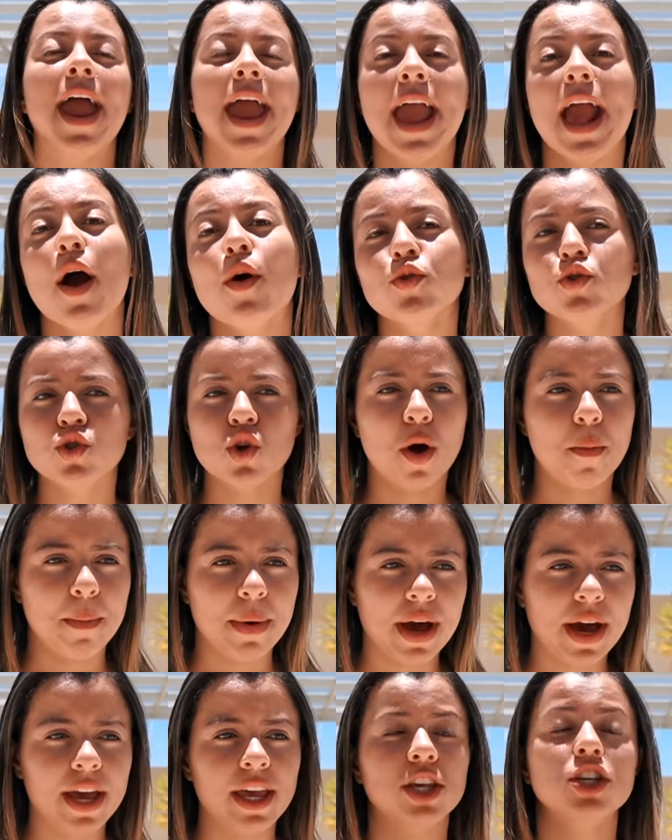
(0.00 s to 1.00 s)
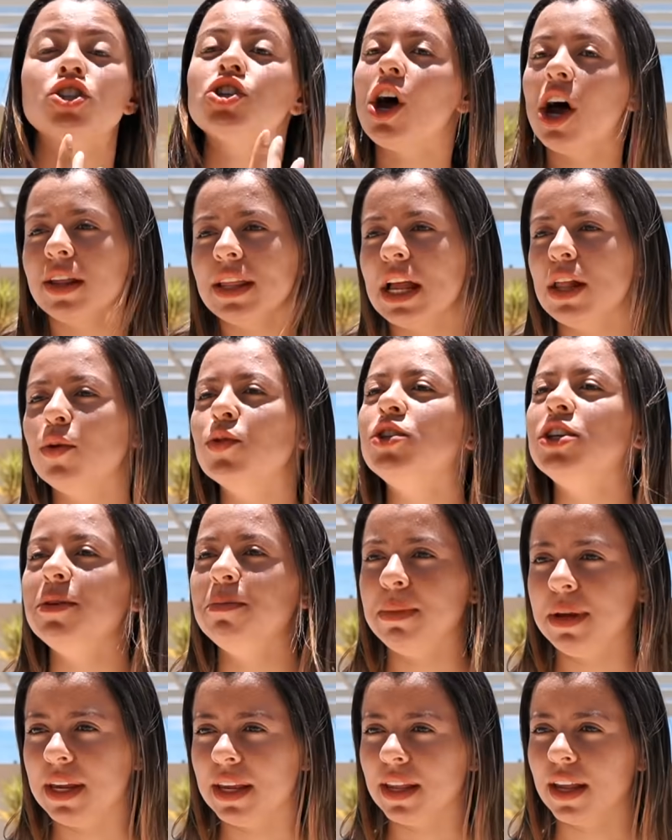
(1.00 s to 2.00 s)
Eu sou mãe só da
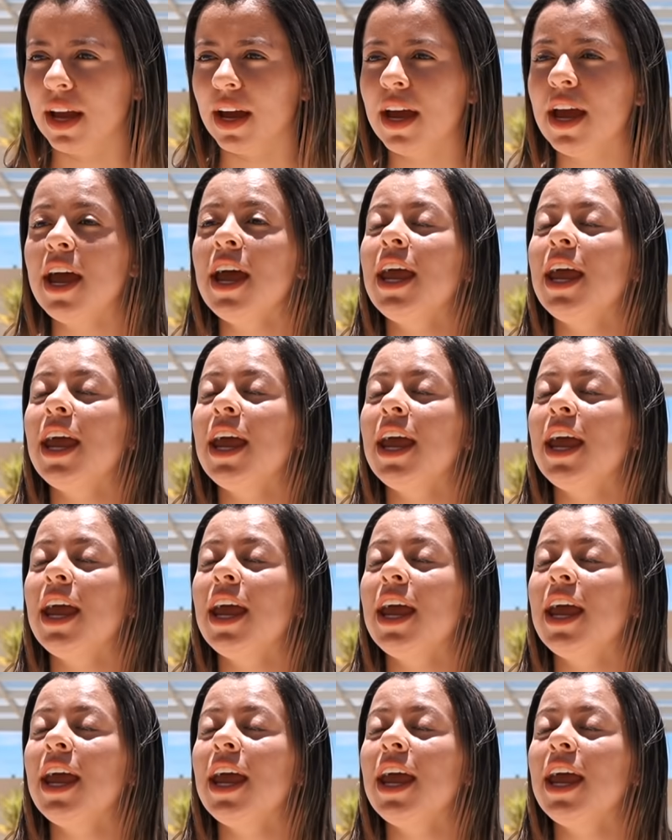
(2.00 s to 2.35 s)
Ludmilla.